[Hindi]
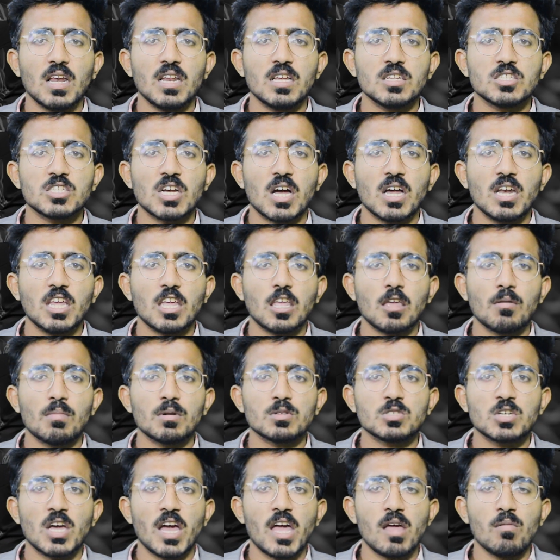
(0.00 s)
के लिए जाने के
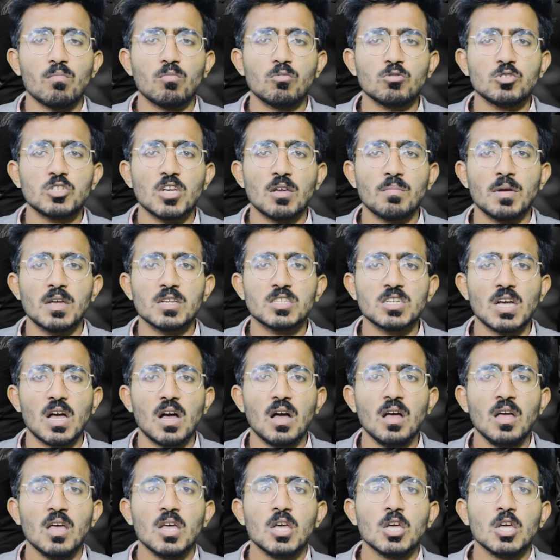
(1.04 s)
बजाय मुझे भेजा